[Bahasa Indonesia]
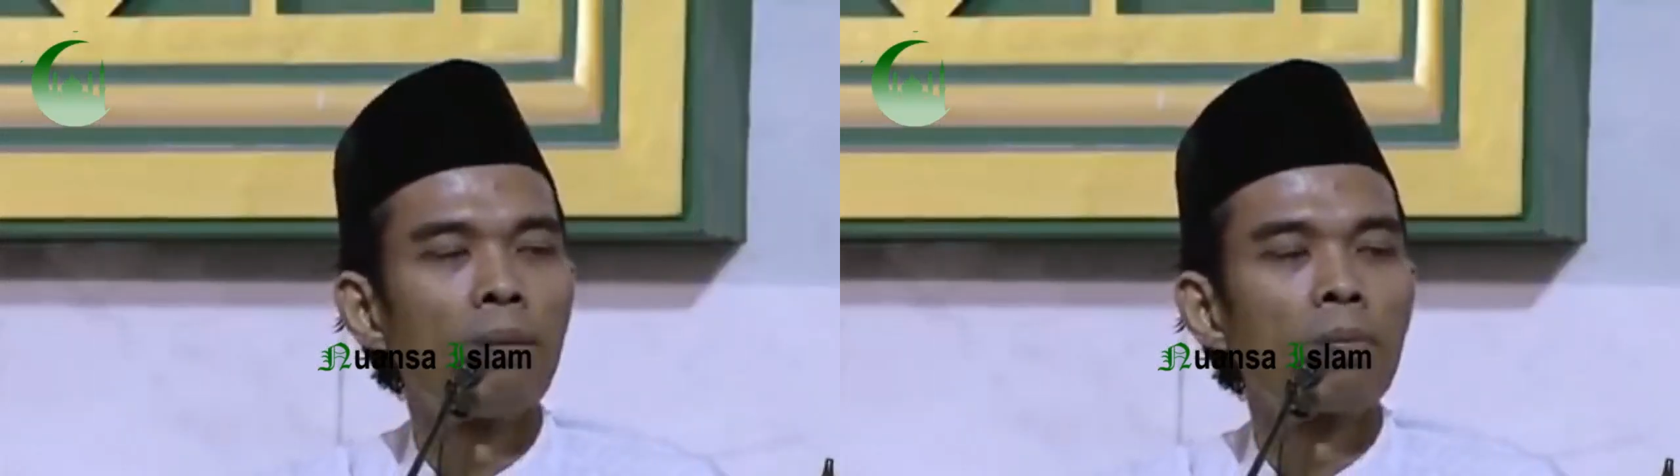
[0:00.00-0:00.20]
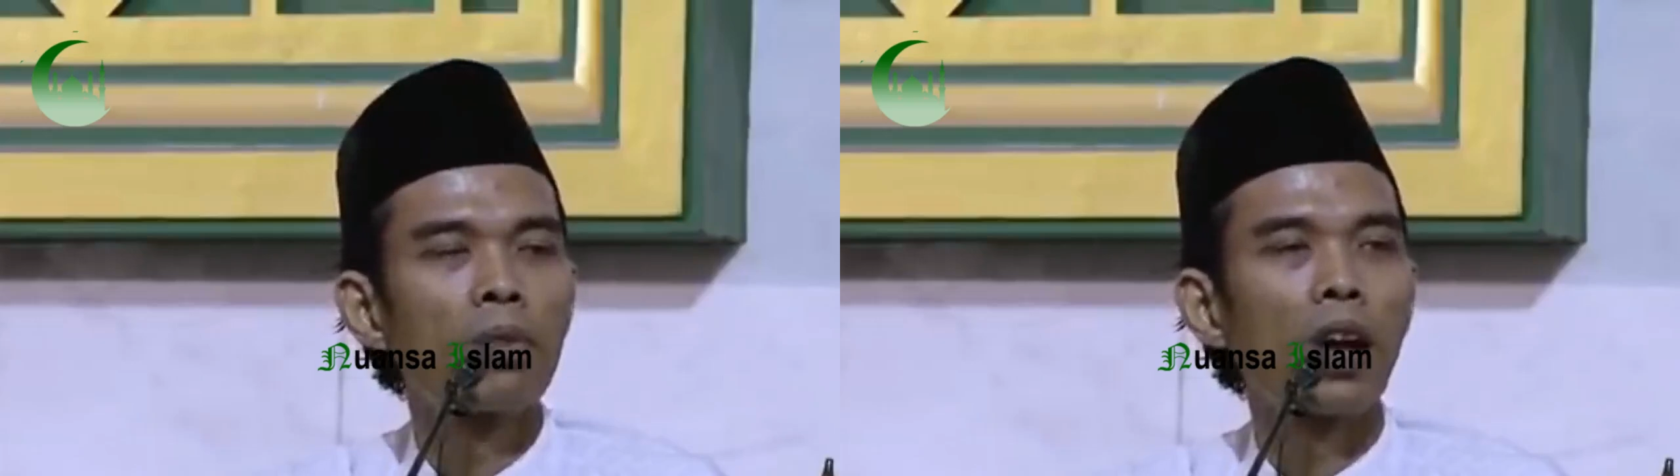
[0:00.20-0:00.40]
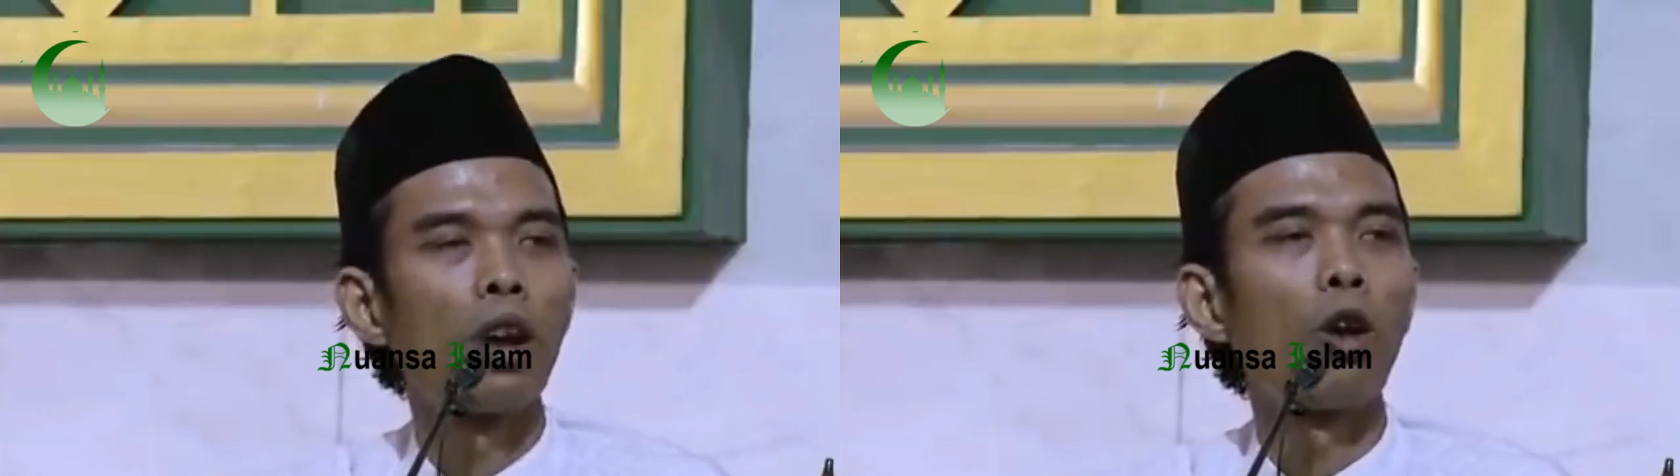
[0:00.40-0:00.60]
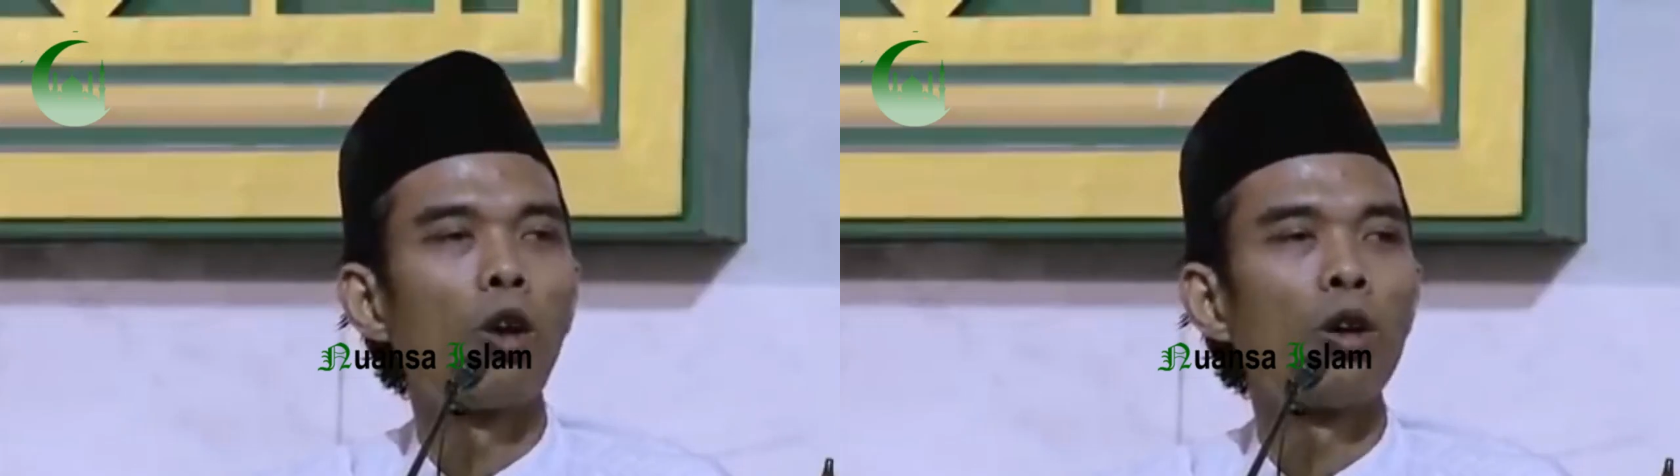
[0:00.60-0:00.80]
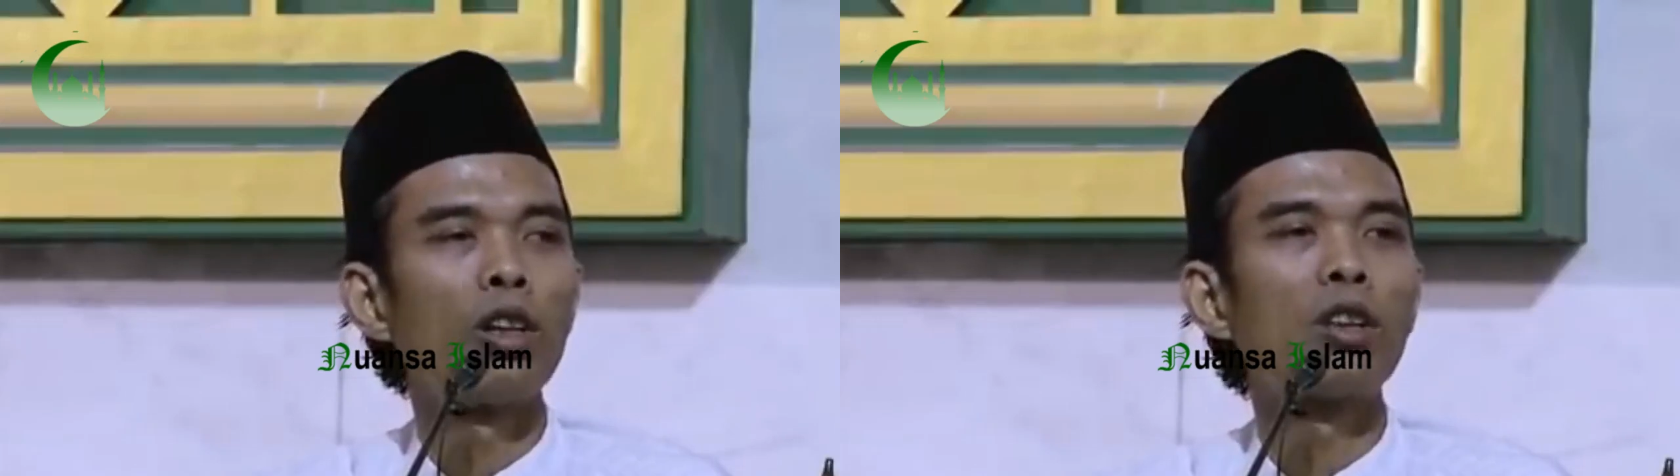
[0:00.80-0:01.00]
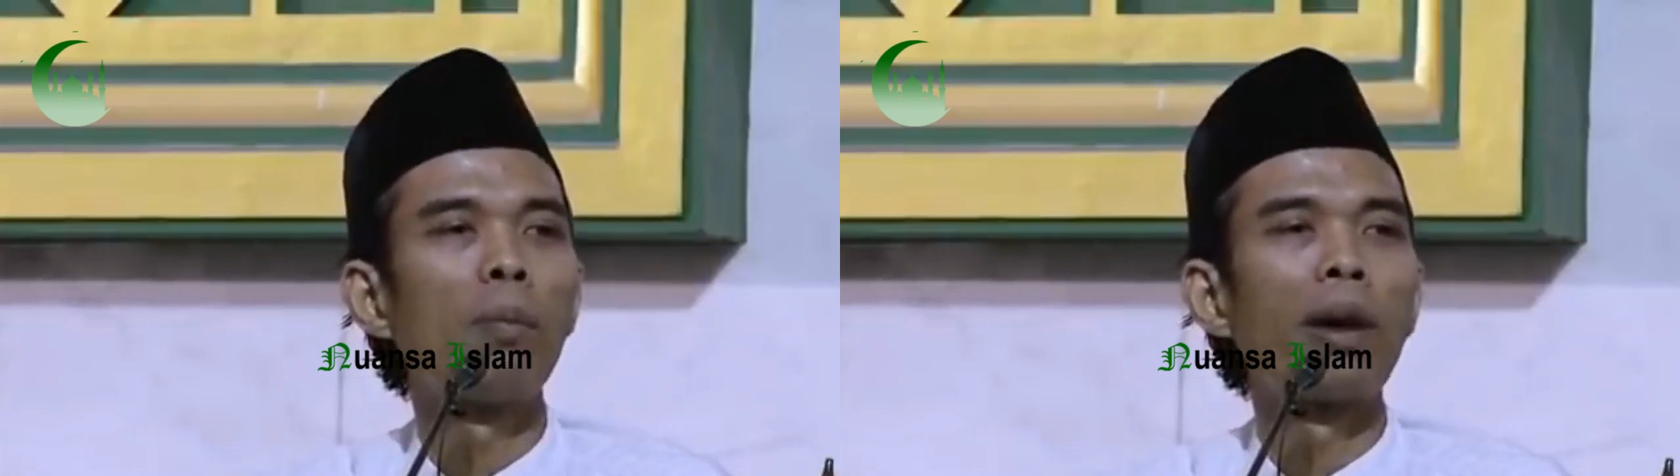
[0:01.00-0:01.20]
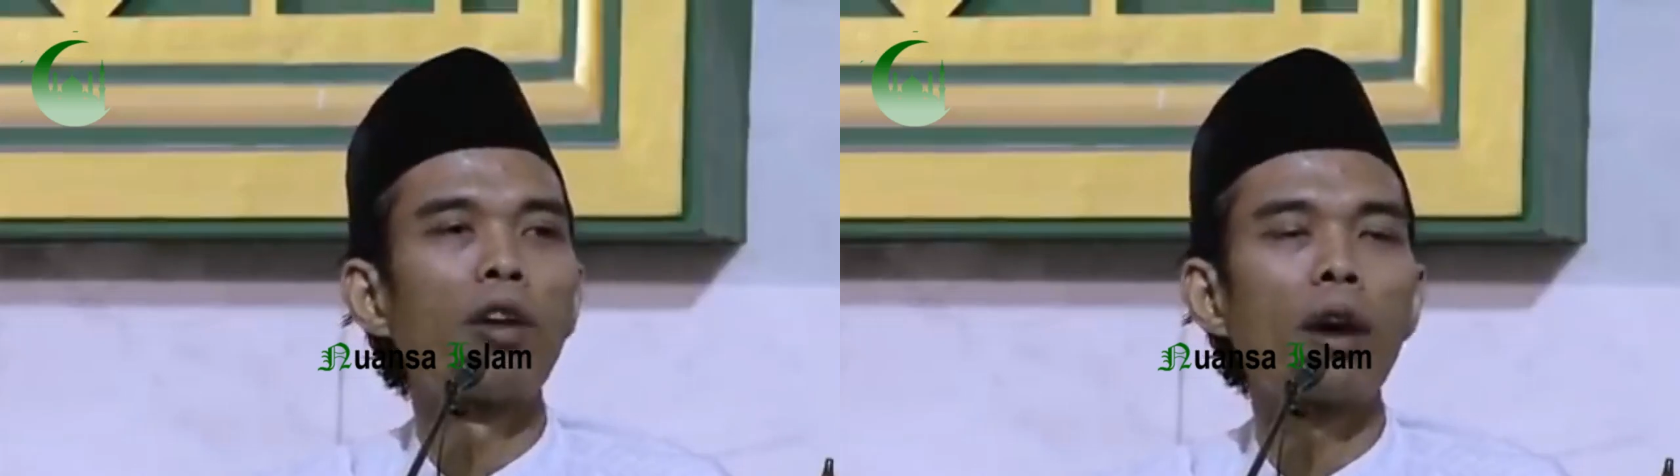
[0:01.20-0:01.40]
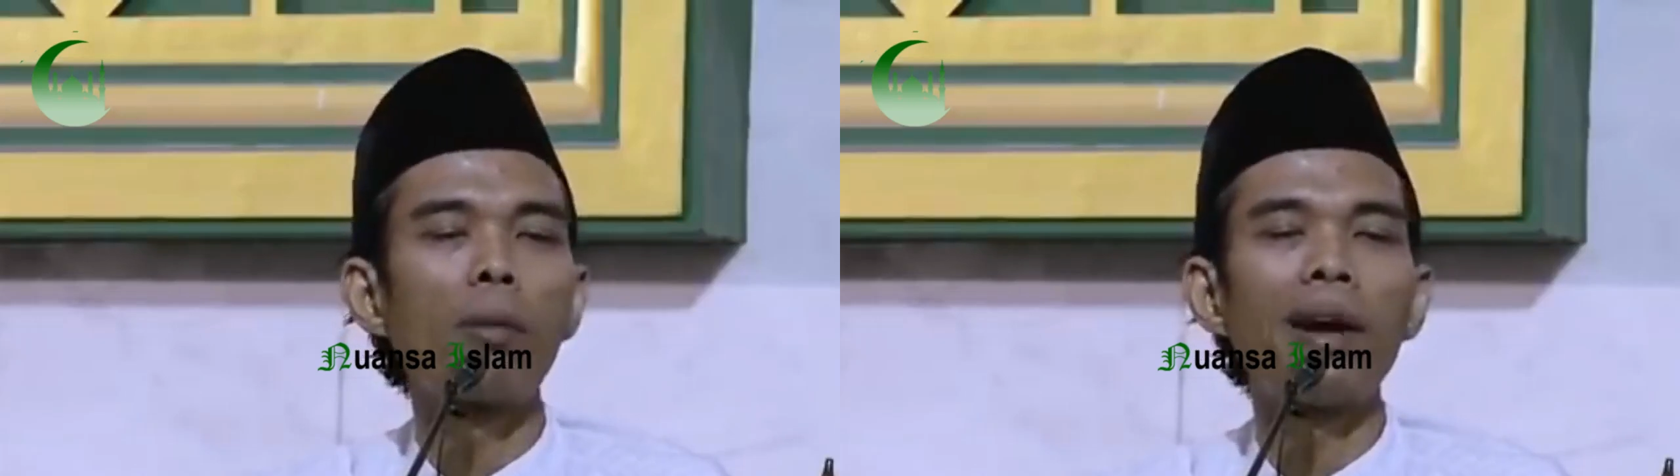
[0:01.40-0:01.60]
Kalaulah manusia itu mulia
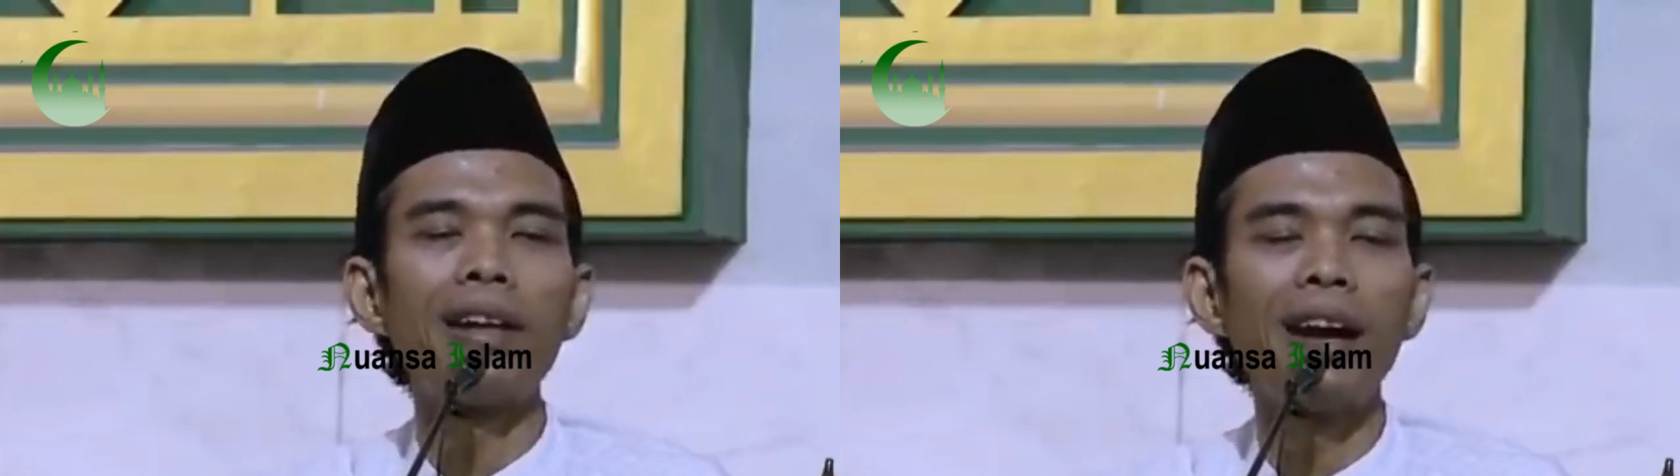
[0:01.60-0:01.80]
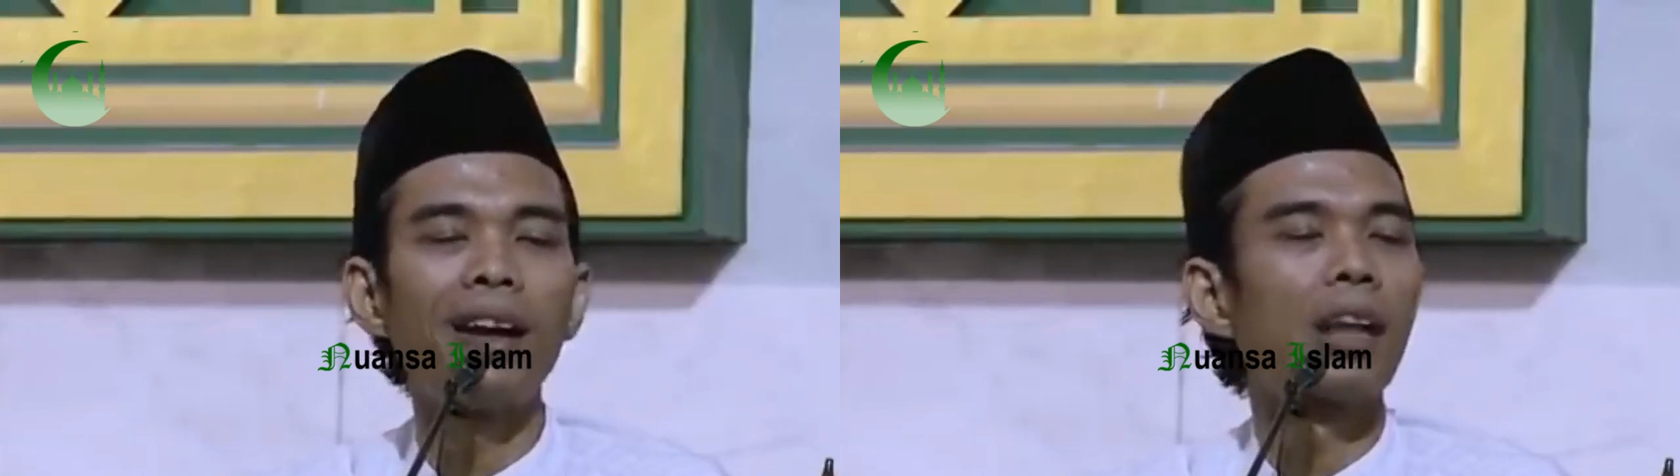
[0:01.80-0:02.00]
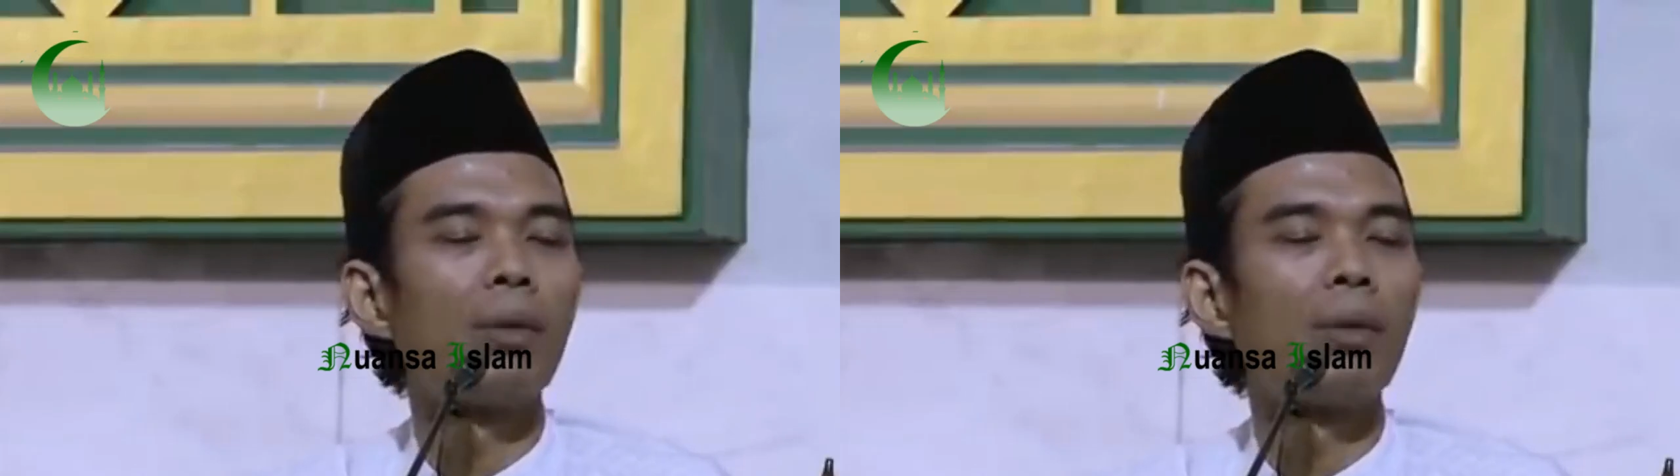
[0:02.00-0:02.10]
karena jabatan,